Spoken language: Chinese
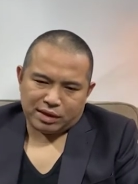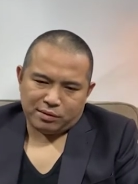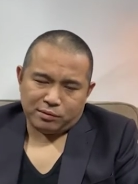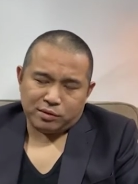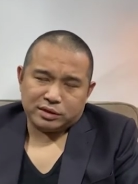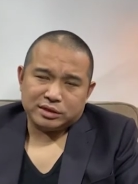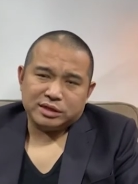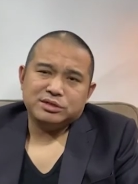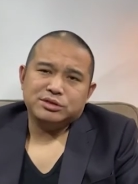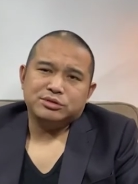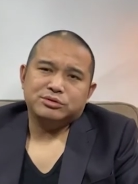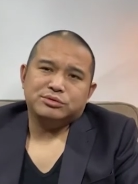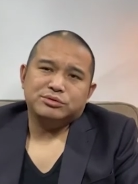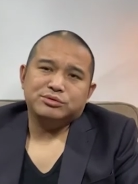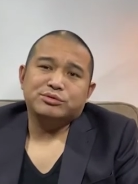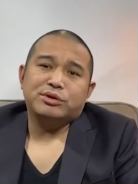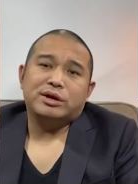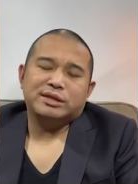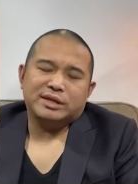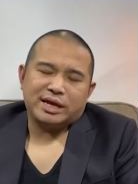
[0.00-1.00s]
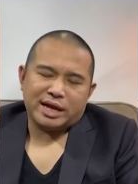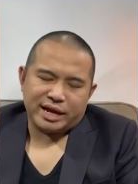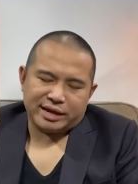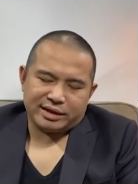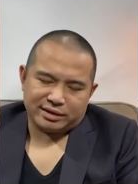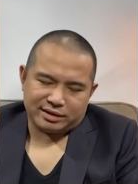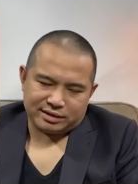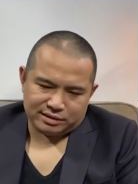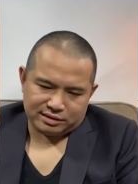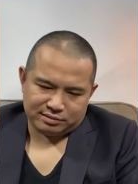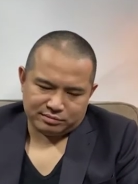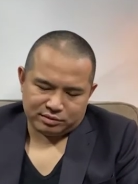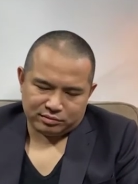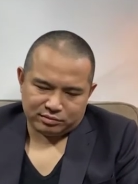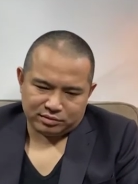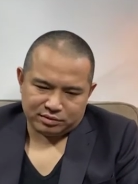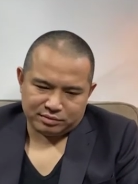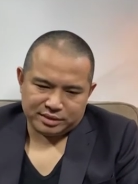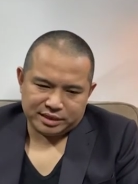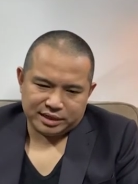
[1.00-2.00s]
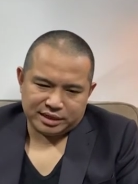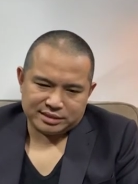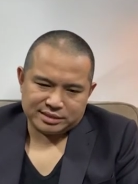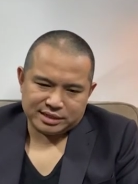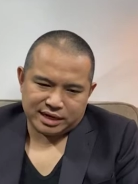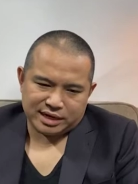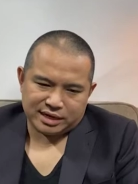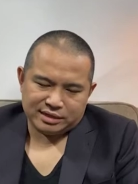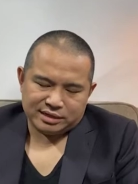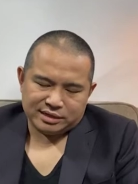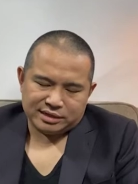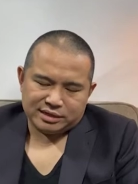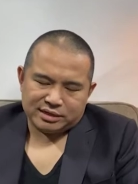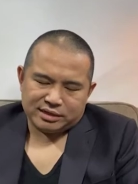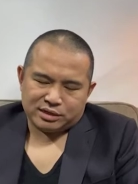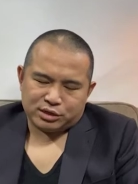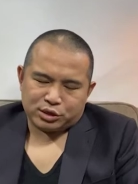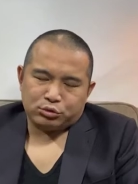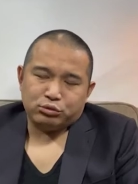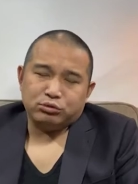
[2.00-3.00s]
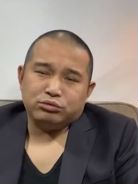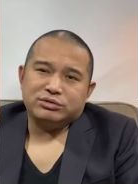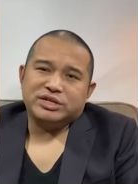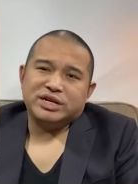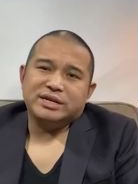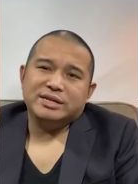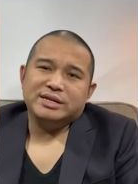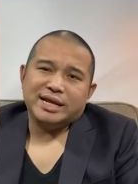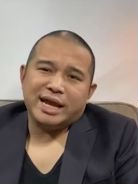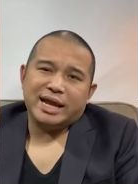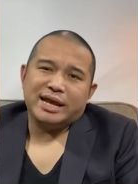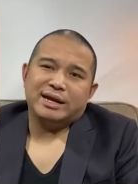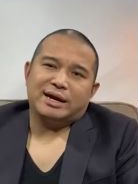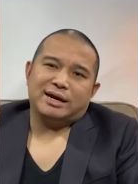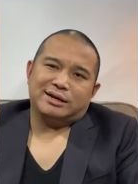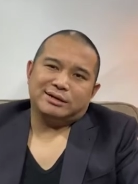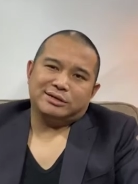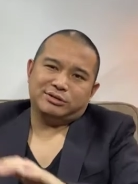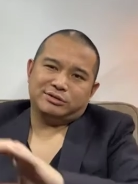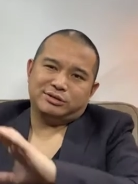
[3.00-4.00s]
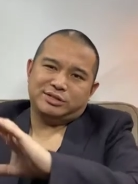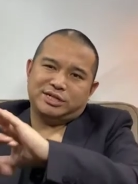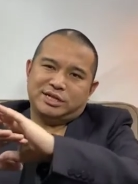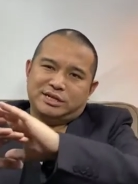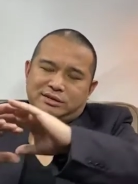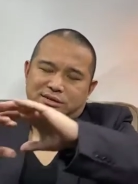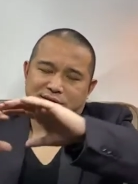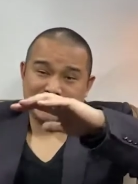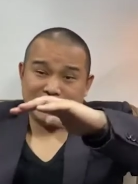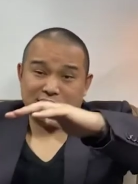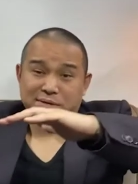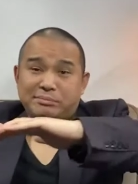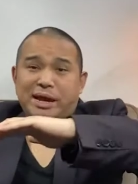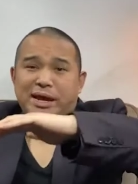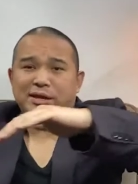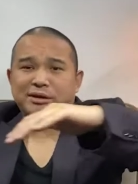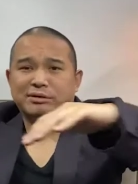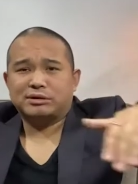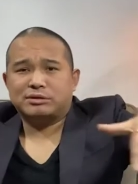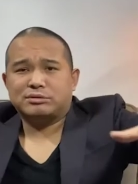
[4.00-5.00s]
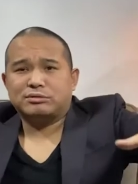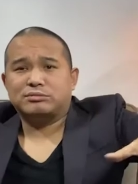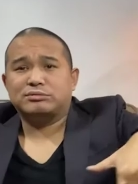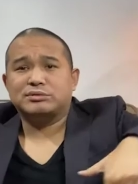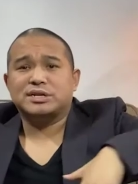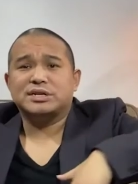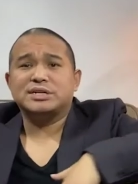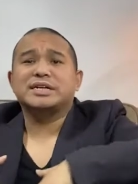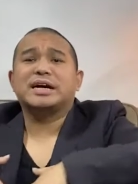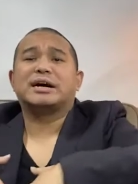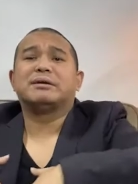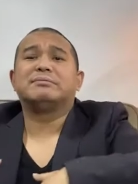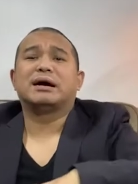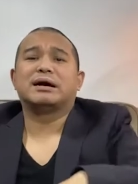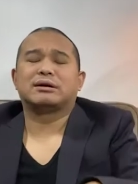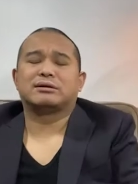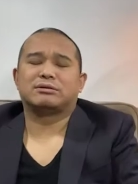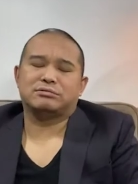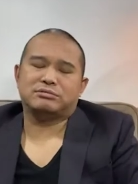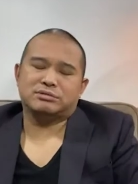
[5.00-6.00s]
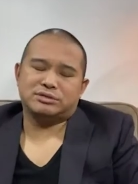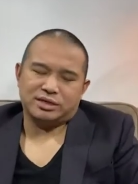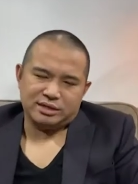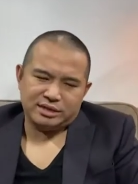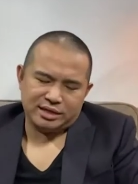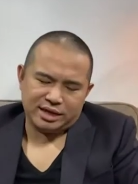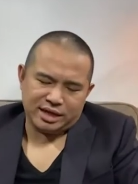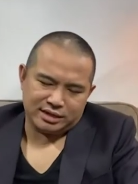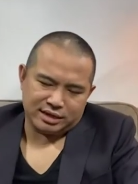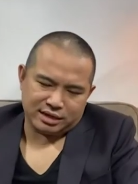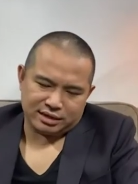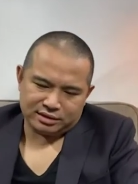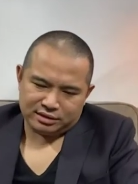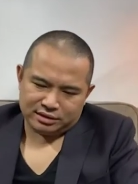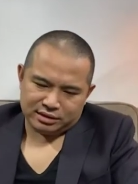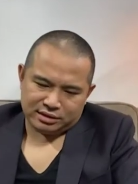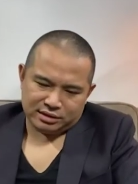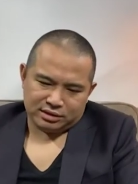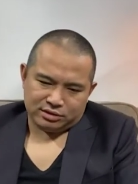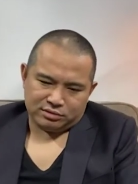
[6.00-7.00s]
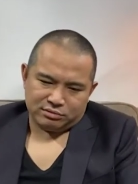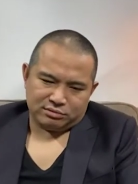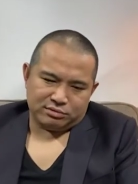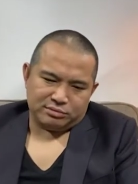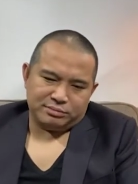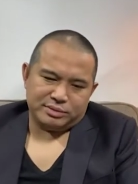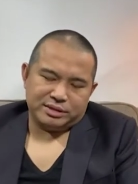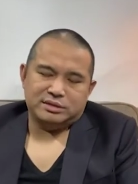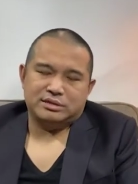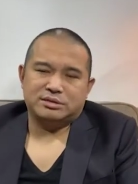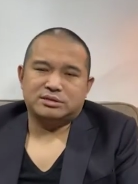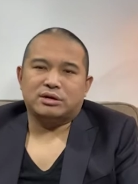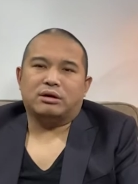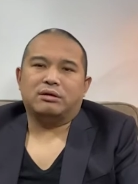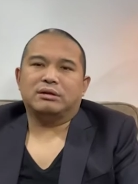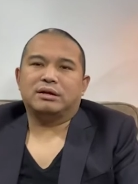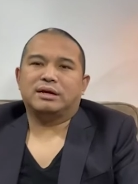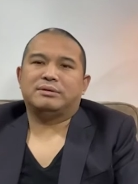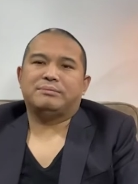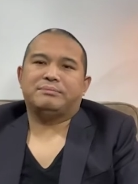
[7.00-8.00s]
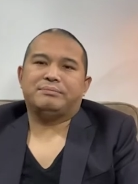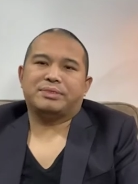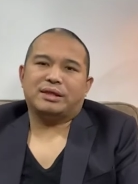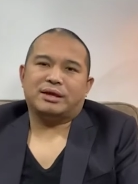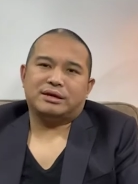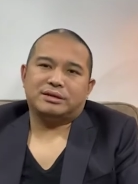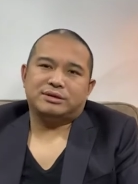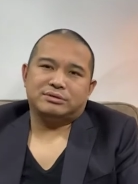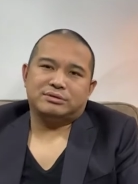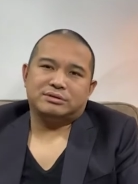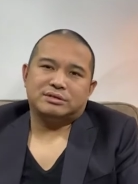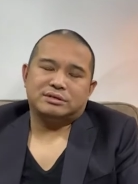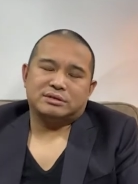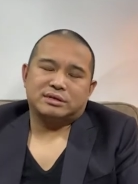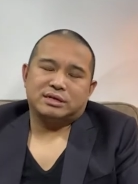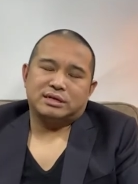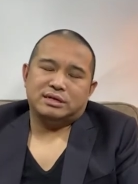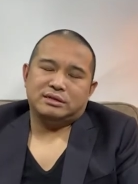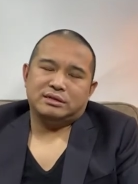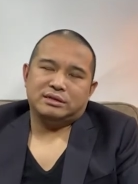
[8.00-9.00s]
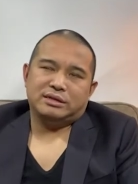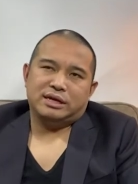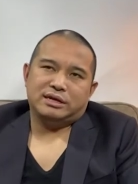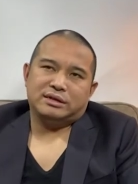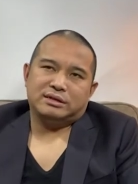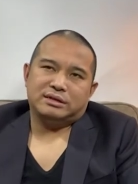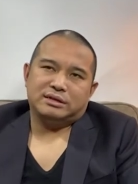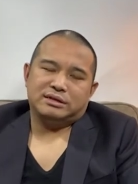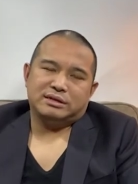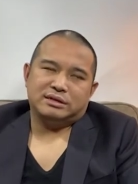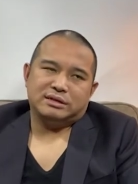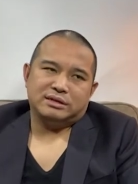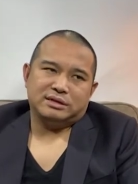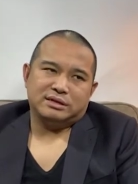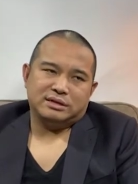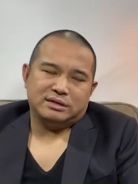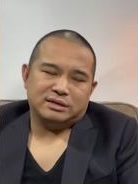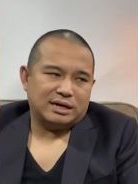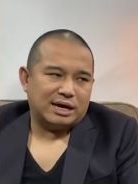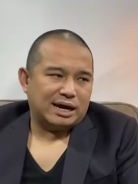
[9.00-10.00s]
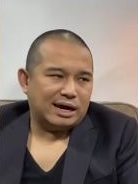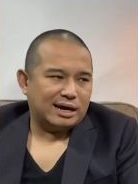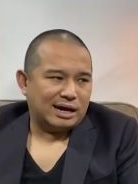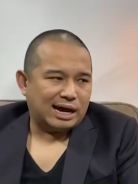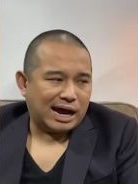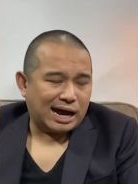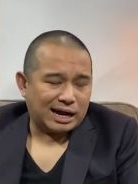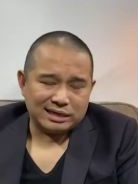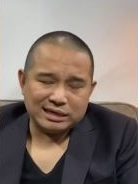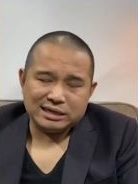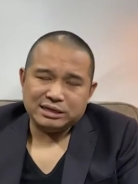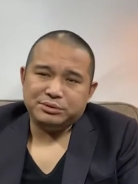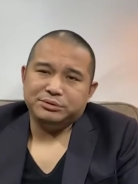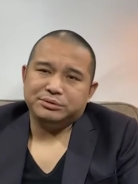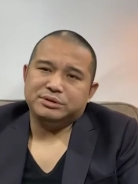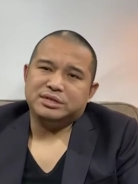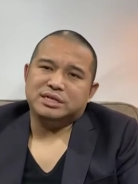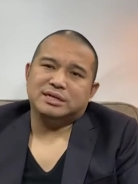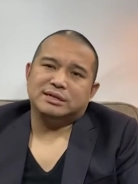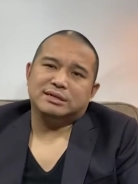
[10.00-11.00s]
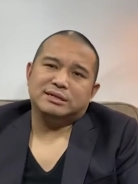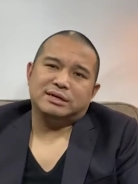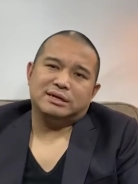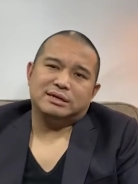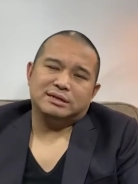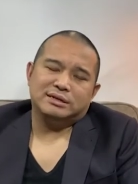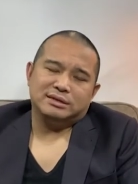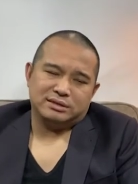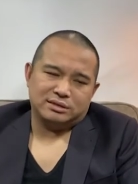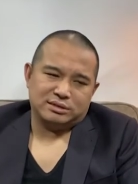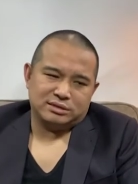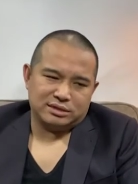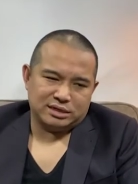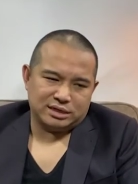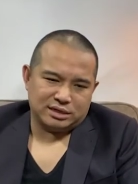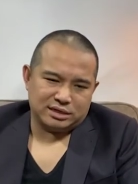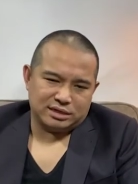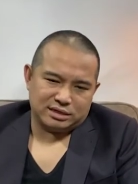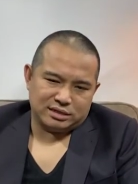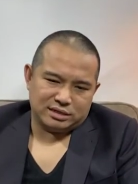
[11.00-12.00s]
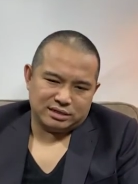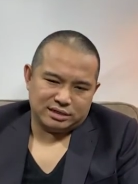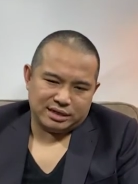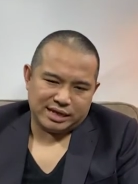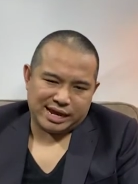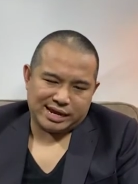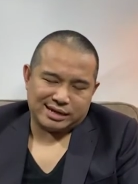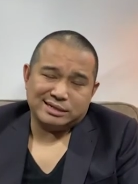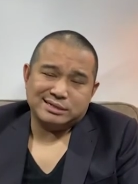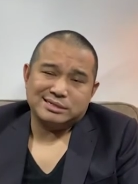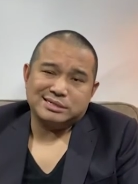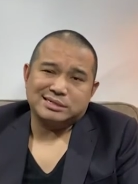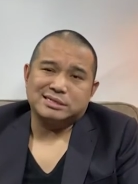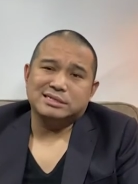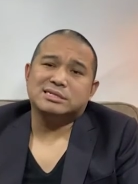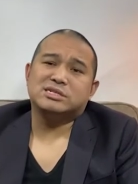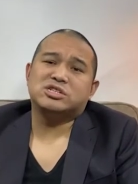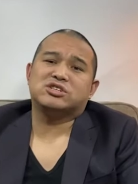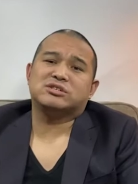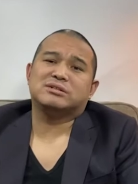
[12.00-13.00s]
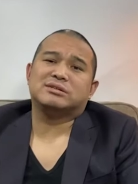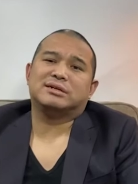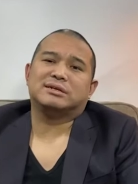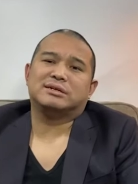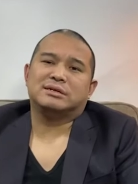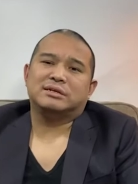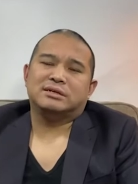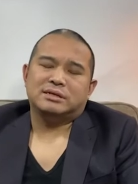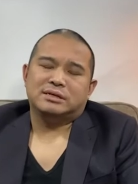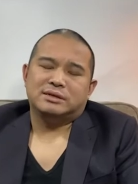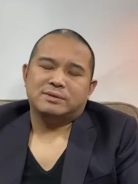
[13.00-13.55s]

我的这种状态啊。那么，我们呢，在古城内啊，就清清迈有个古城墙嘛，古城内呢。我们找了啊，就是跟那个阿里旅行的，呃，两个辞职的